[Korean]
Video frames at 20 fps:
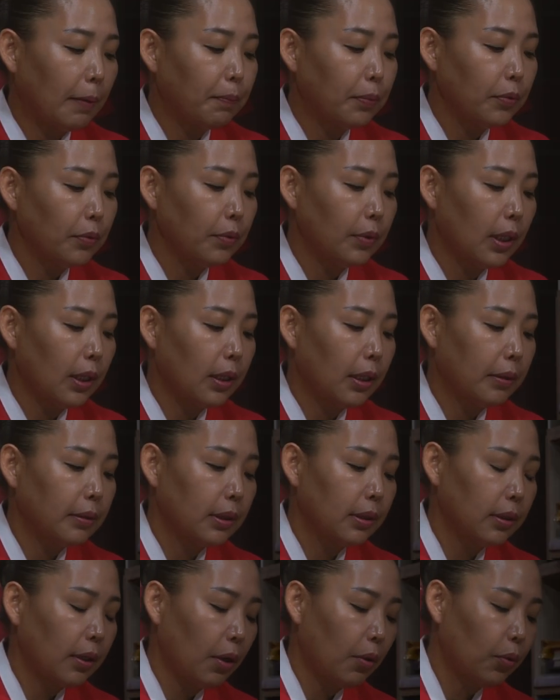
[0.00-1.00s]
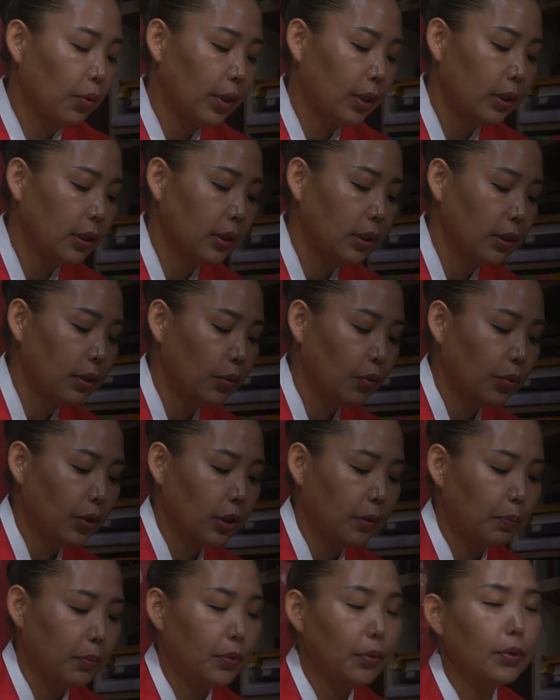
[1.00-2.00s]
나쁜 궁합 같은 경우에는
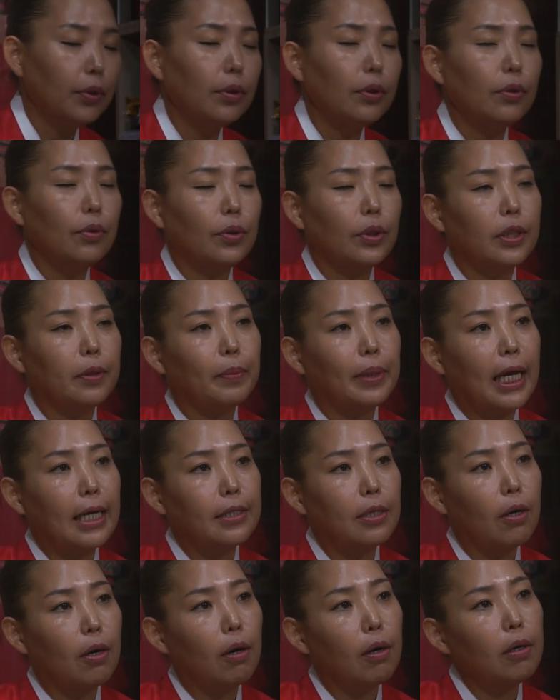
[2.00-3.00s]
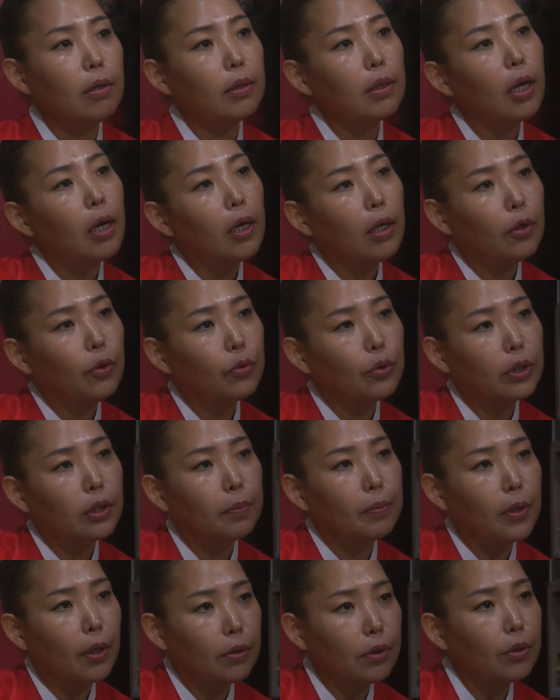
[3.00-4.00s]
62, 65,
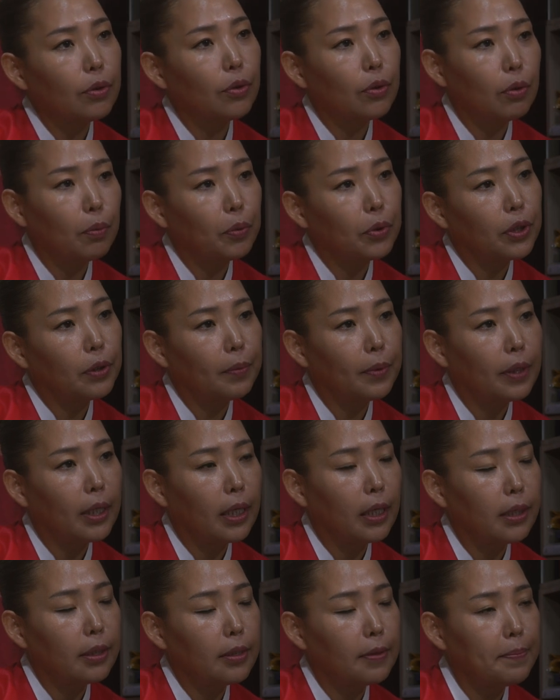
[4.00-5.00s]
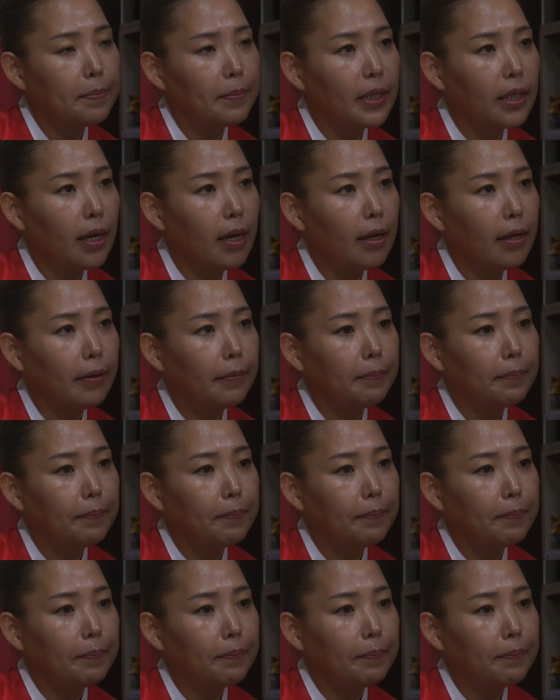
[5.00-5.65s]
66으로 보시면 되겠습니다.